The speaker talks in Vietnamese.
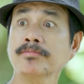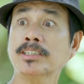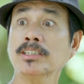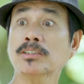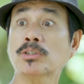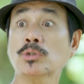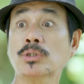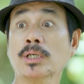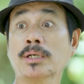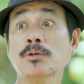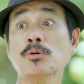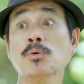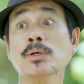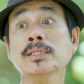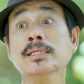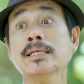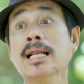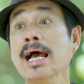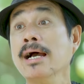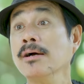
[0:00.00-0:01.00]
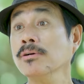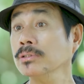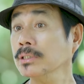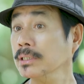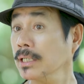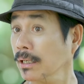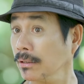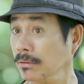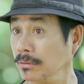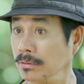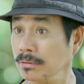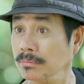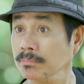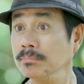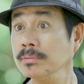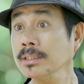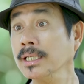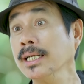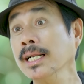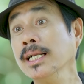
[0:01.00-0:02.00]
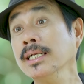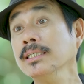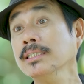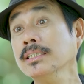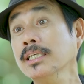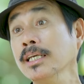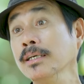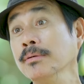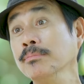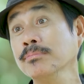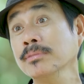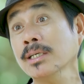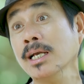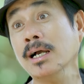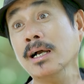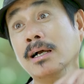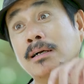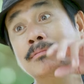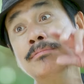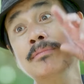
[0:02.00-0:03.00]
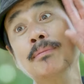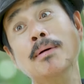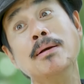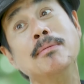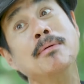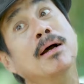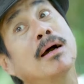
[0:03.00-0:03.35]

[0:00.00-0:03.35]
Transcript: chứ tôi tỉnh nó quánh nó đau sao bây giờ anh chìm nha bye